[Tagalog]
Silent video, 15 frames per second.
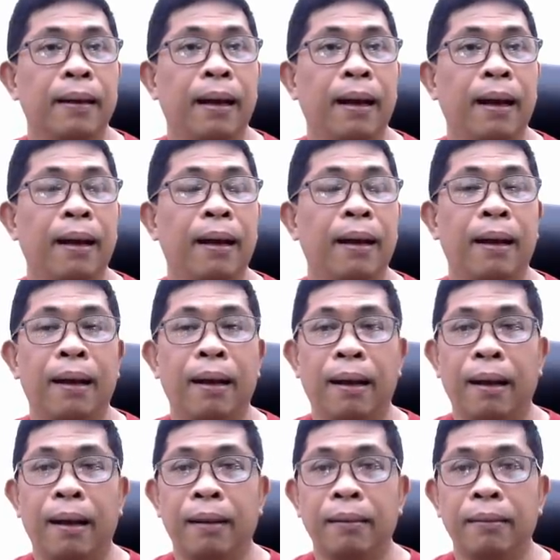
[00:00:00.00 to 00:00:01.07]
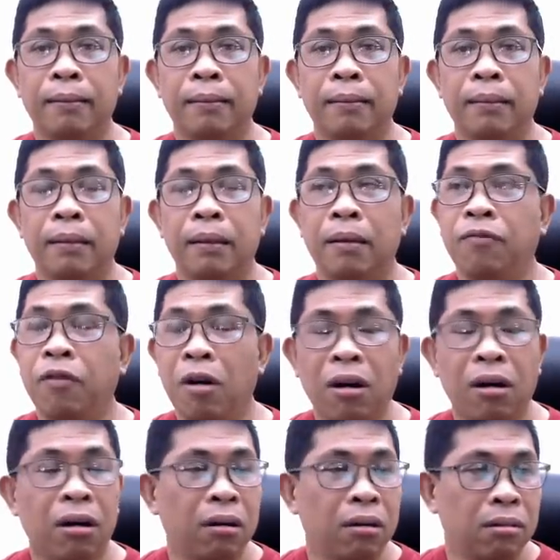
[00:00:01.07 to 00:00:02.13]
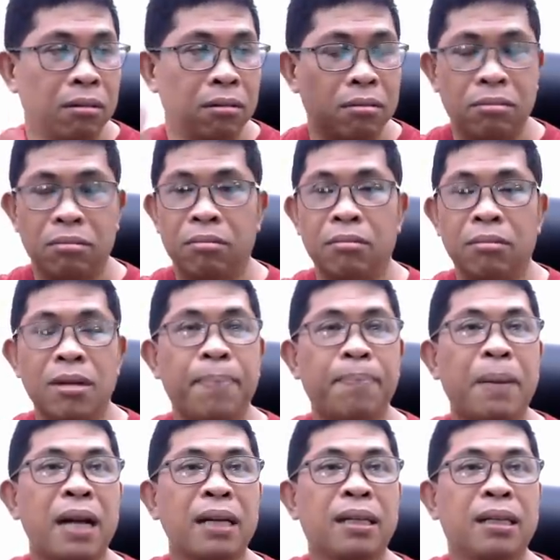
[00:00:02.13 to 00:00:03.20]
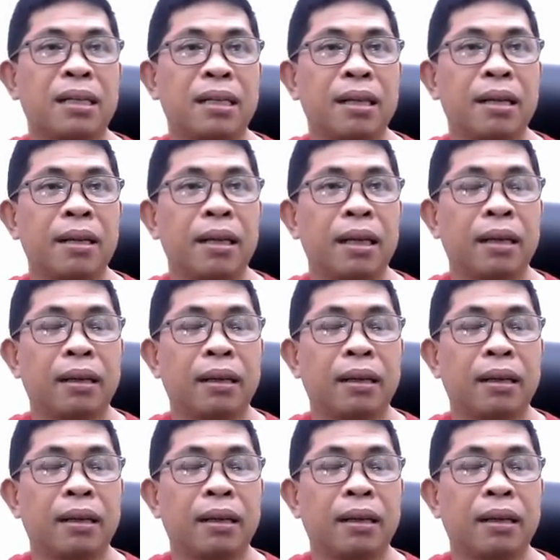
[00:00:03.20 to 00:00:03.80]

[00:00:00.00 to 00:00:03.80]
Uh, for the past